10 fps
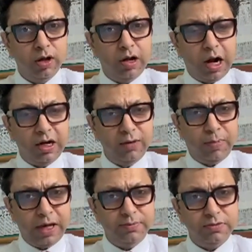गार्डन
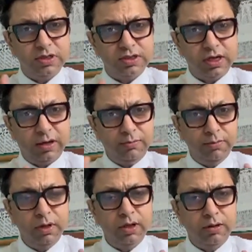पाइप जिससे हम
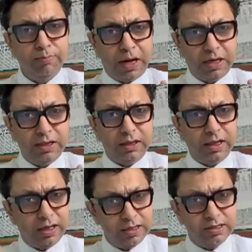पानी देते
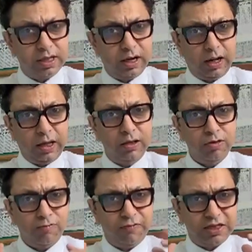हैं इस तरह की
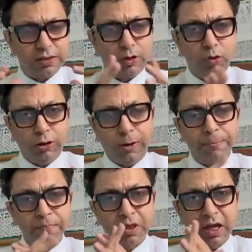जो फ्लेक्सीबल होती
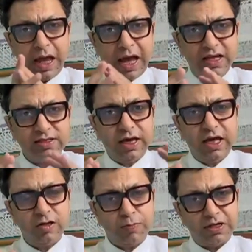है एज
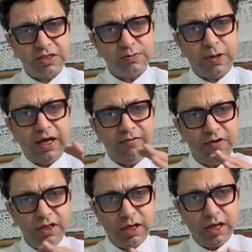एज पासिस बाय
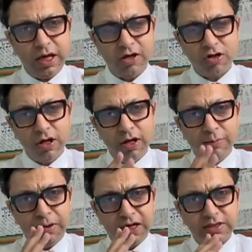विद एज
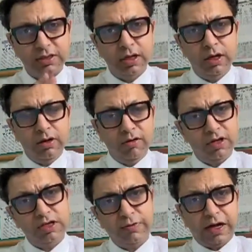प्लस
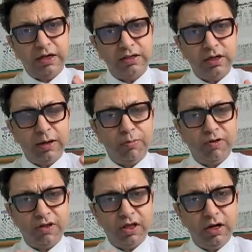रिस्क फैक्टर्स इन नंबर
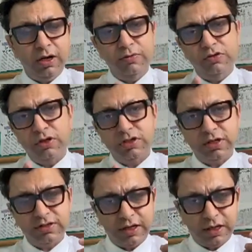ऑफ अदर इंडिविजुअल्स
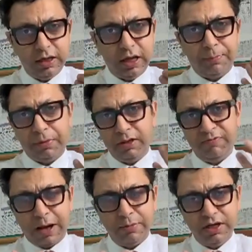जैसे कि आपकी
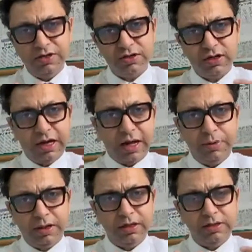फैमिली हिस्ट्री
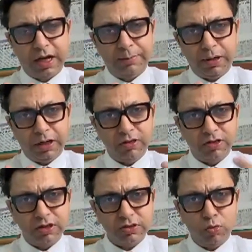डायबिटीज
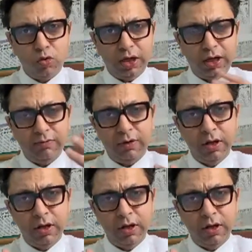हाइपरटेंशन स्मोकिंग